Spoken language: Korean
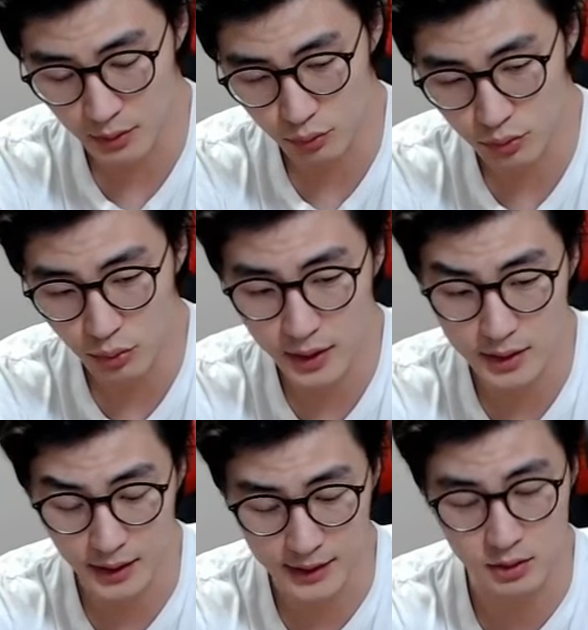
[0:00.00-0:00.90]
이제
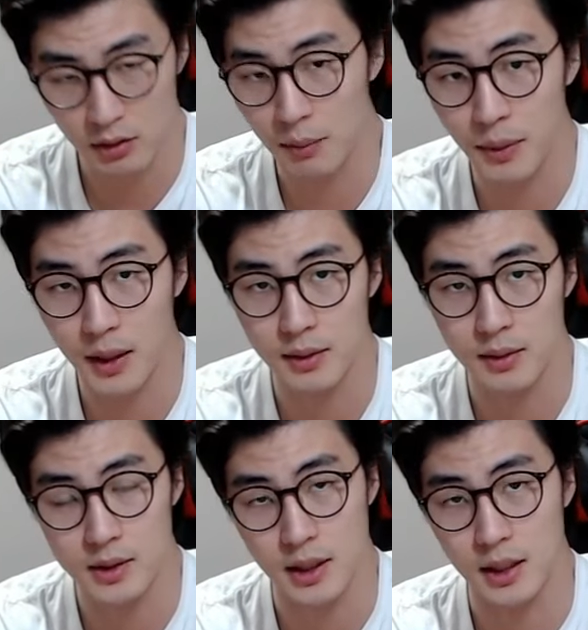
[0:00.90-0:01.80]
운동에 가장
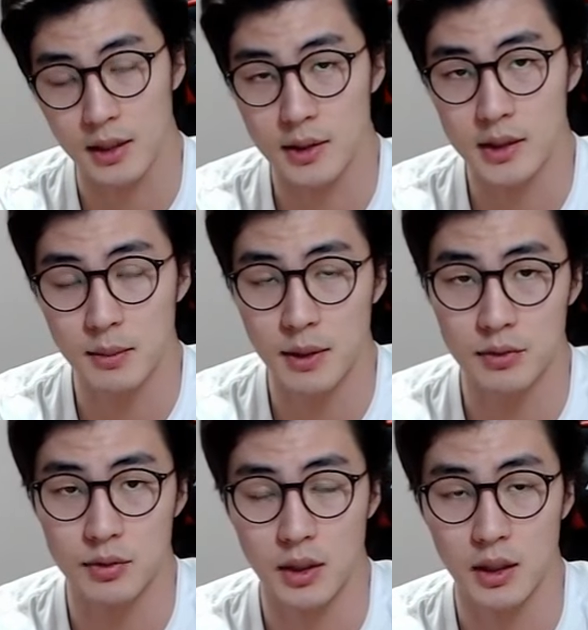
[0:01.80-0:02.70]
적합한 이제
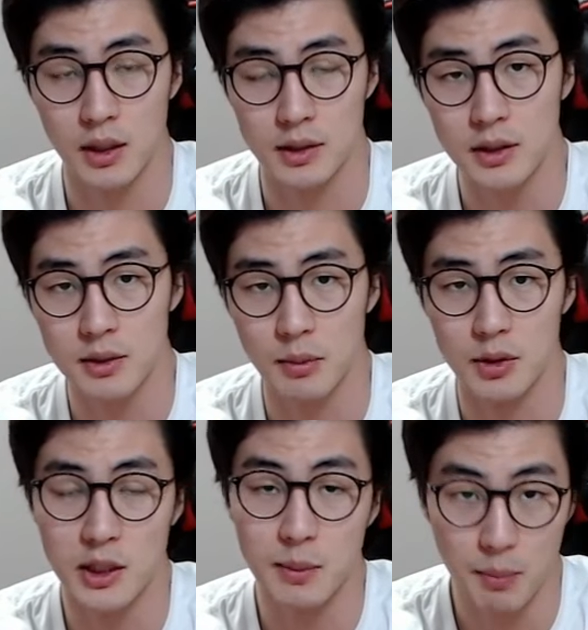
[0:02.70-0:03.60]
체지방 숫자는
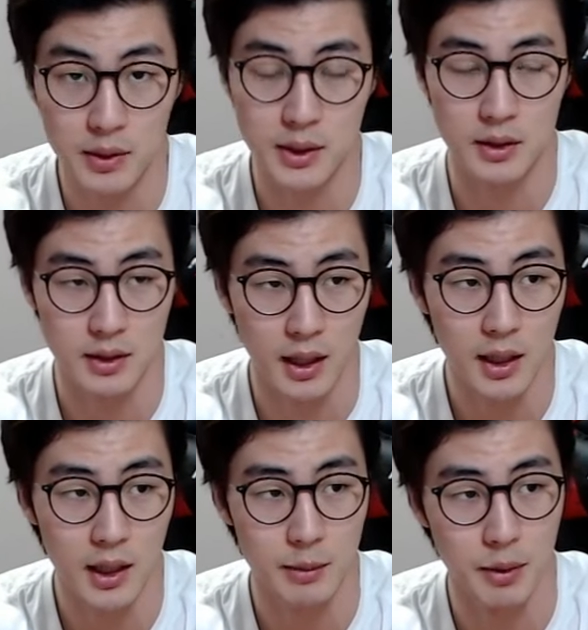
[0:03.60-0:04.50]
뭐 십이
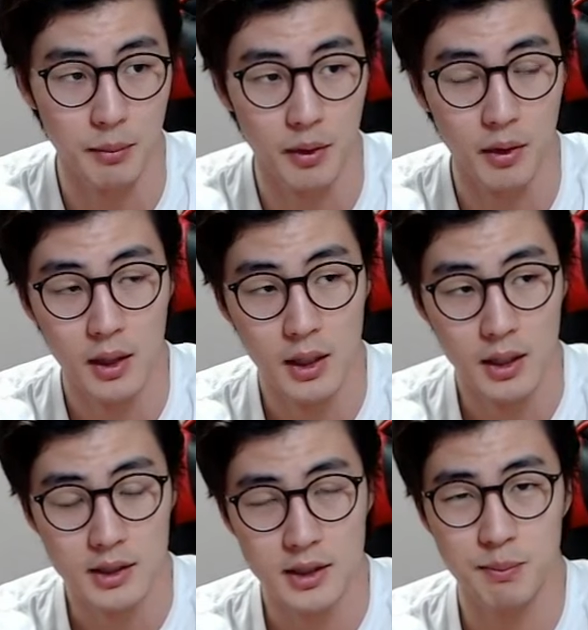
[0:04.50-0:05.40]
퍼센트나 아니면 뭐
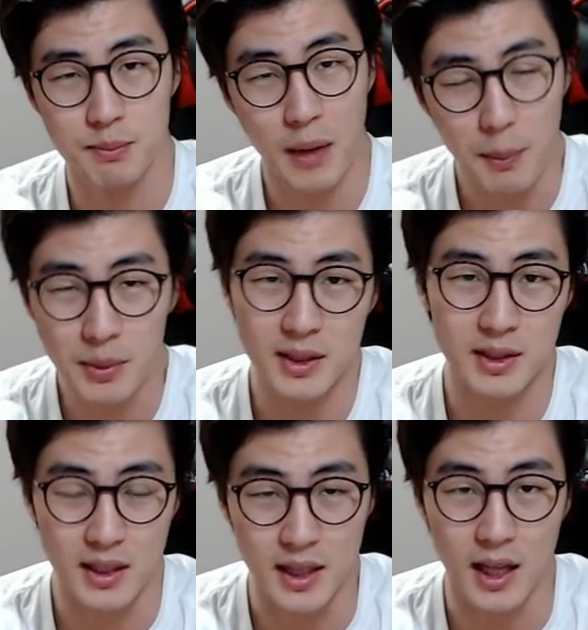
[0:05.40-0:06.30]
십팔
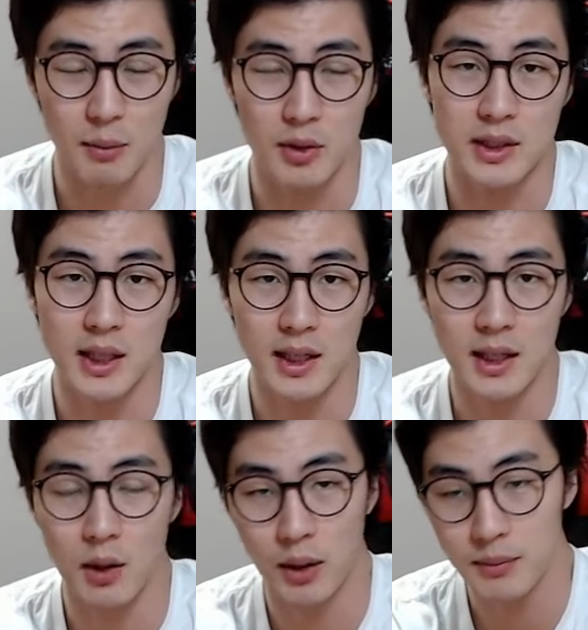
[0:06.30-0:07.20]
퍼센트 이내, 뭐 이
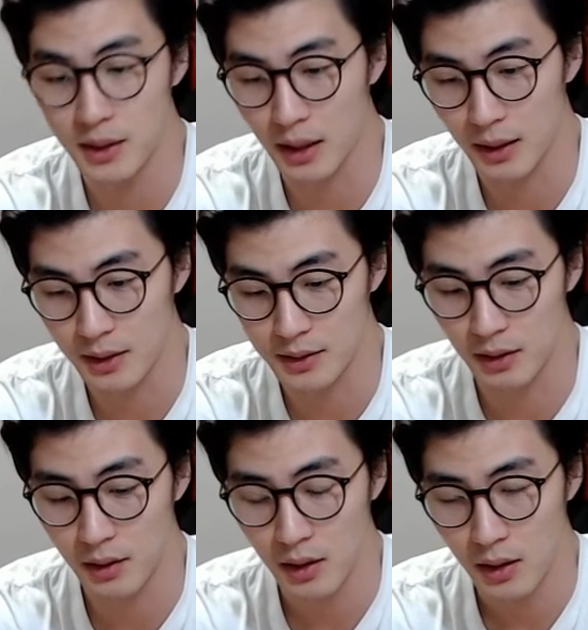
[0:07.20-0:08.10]
사이라고 합니다.
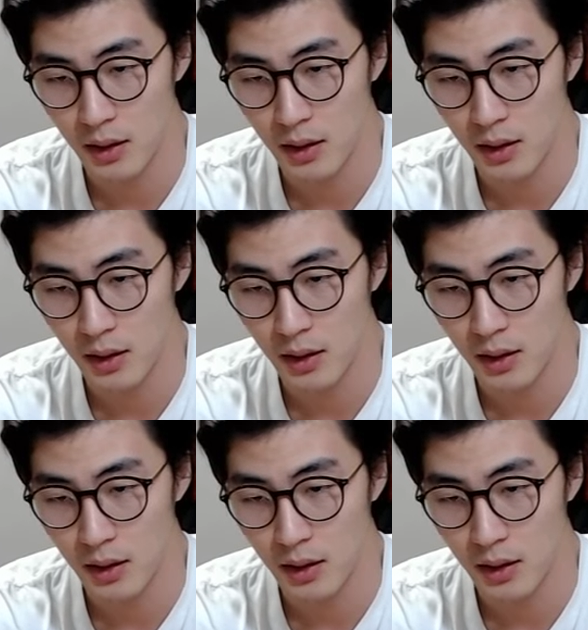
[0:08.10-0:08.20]
그래서